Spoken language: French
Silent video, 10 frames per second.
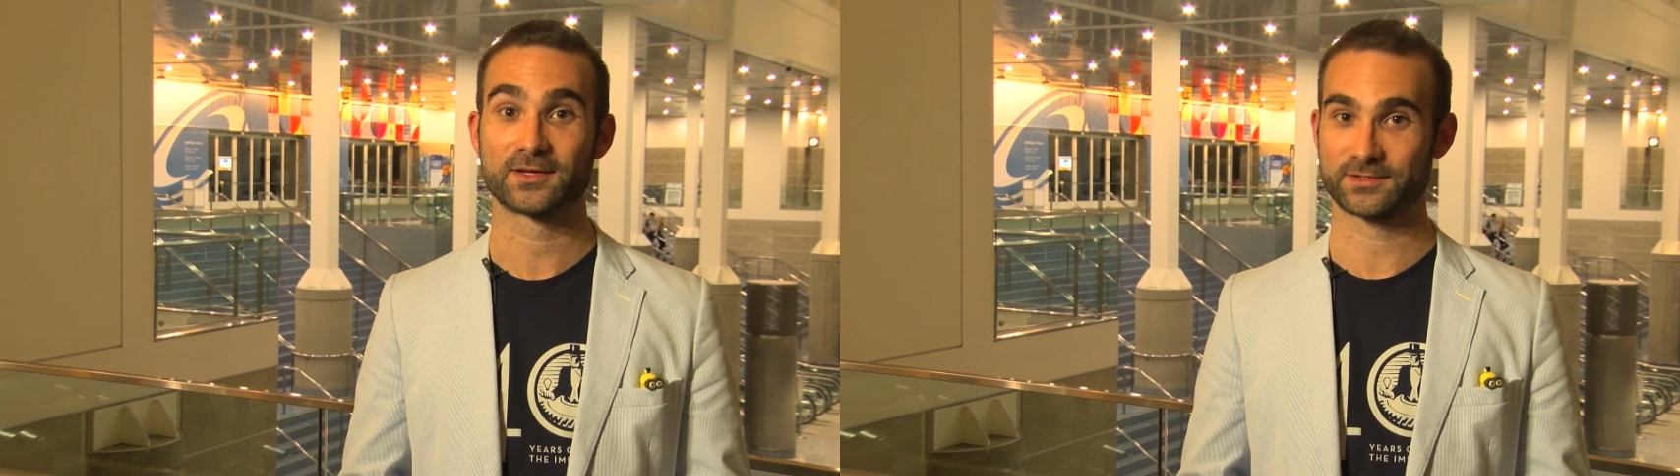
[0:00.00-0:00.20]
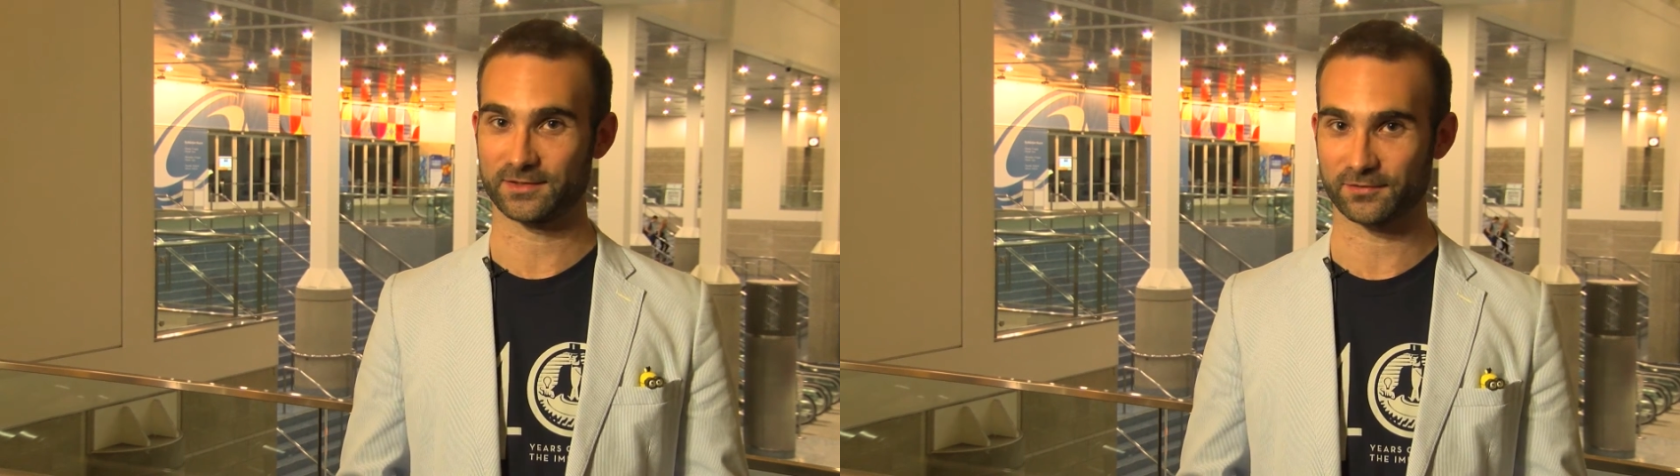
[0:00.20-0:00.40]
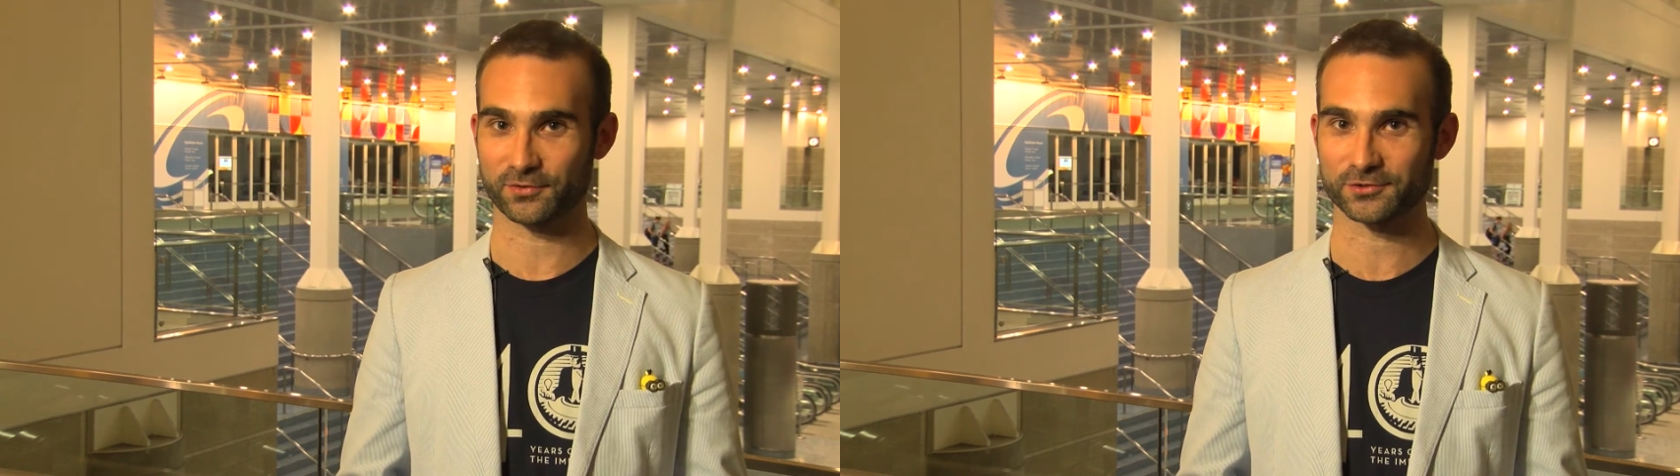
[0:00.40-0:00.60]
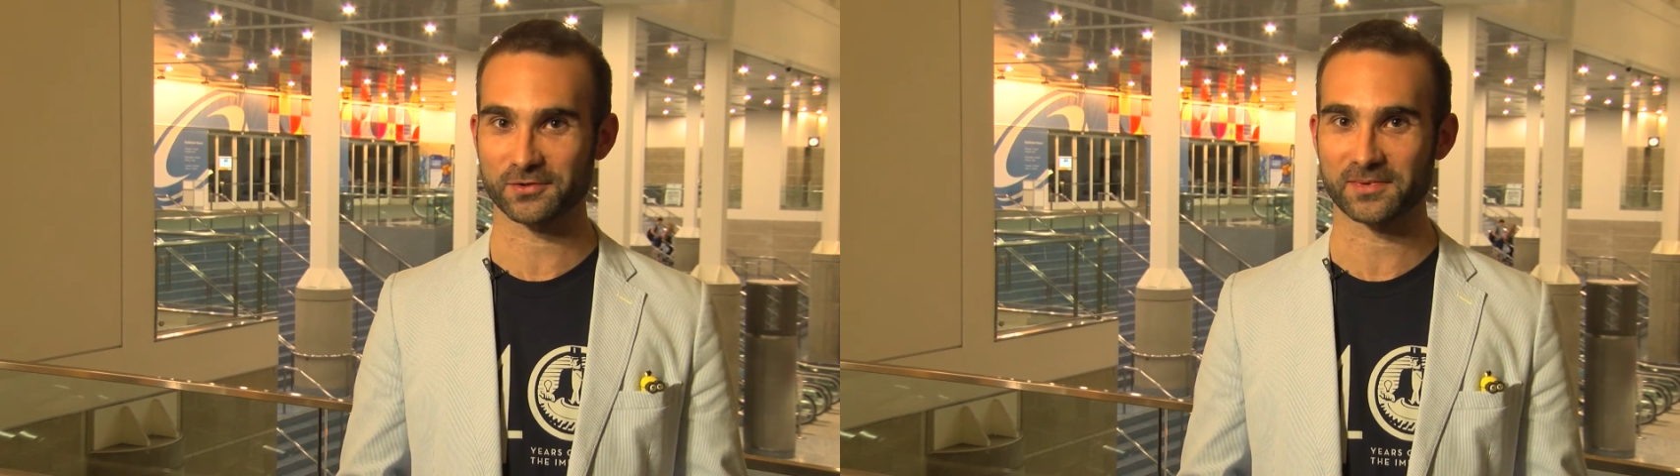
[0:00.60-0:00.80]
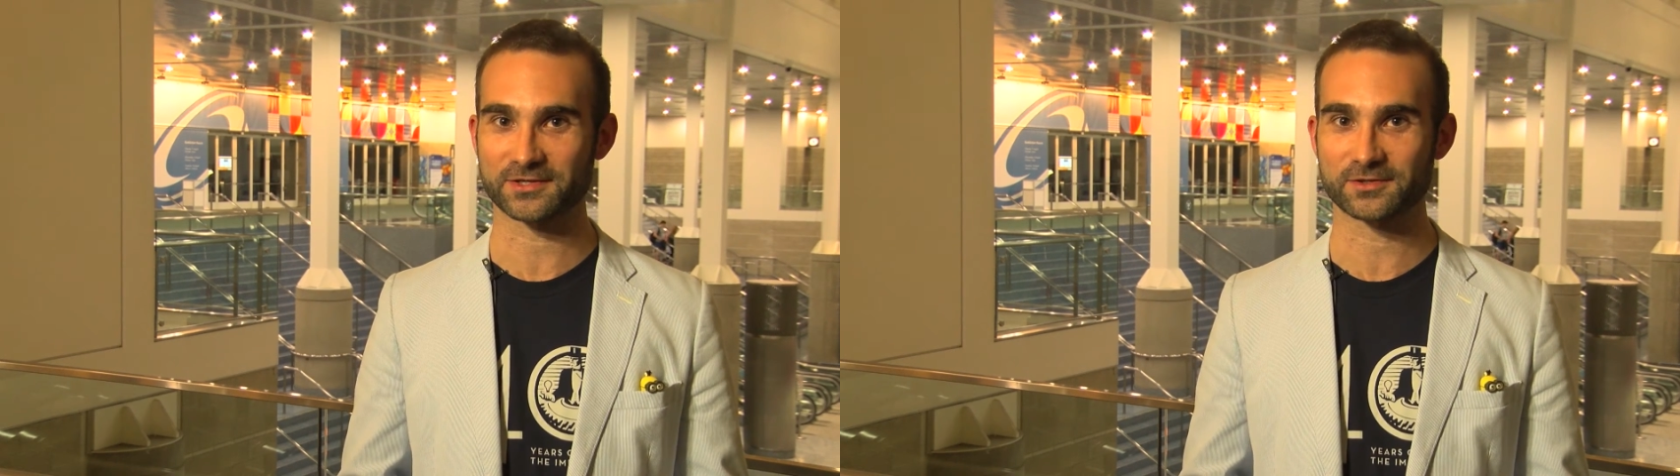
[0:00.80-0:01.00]
C'était
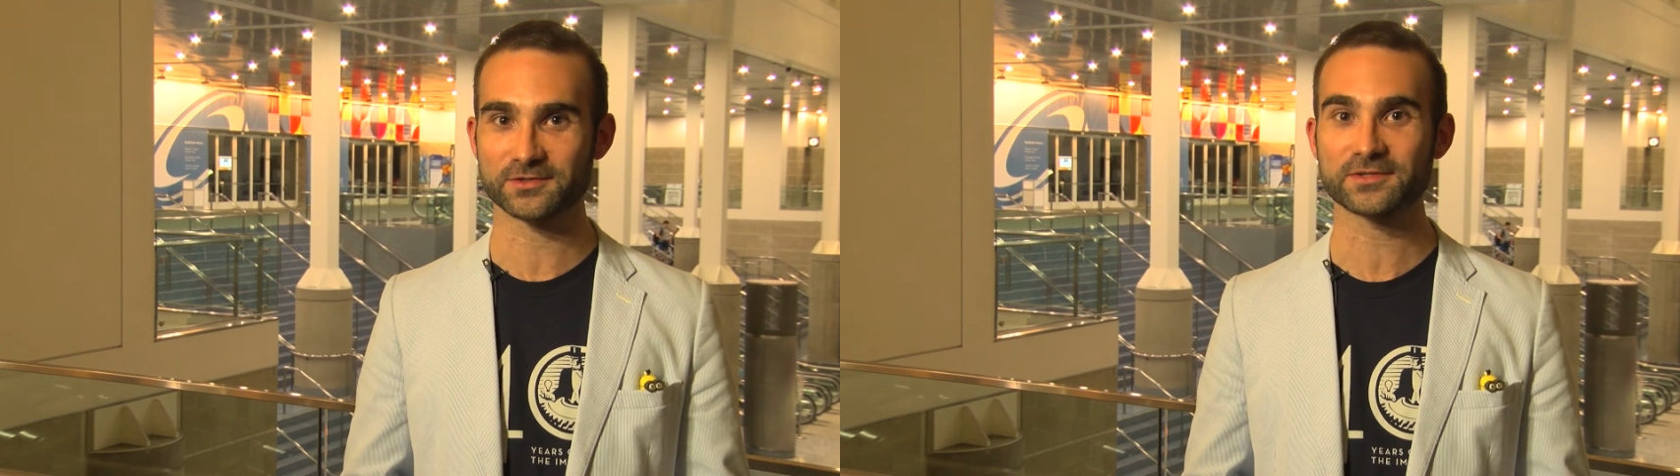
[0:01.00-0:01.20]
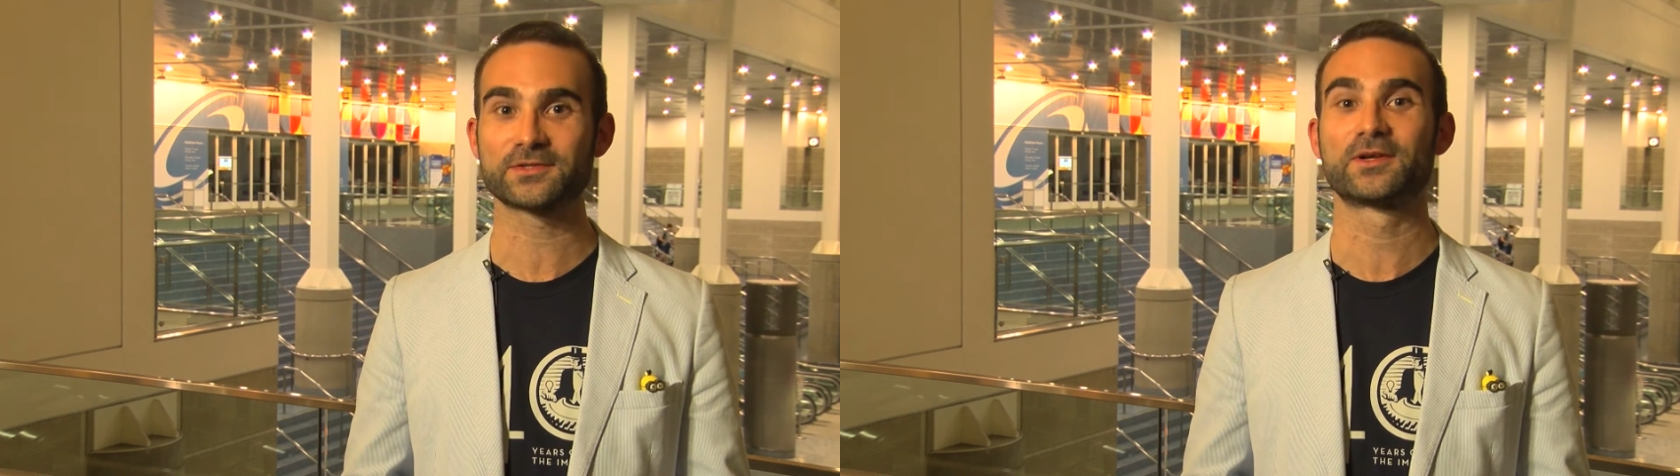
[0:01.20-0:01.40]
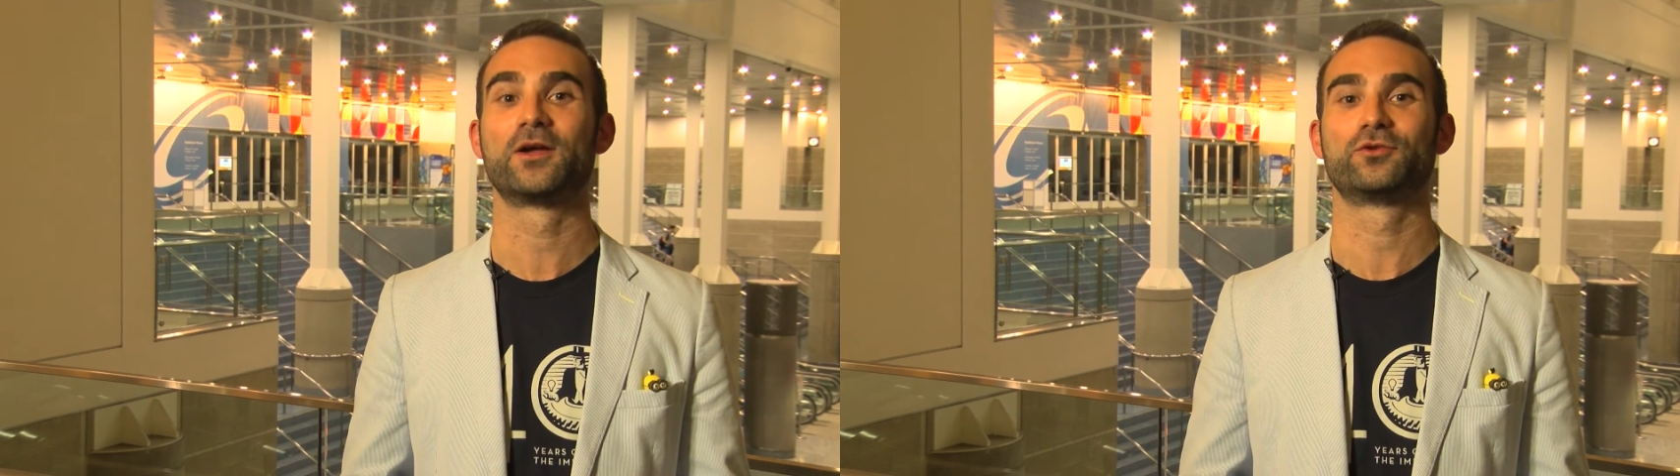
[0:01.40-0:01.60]
François Maxence,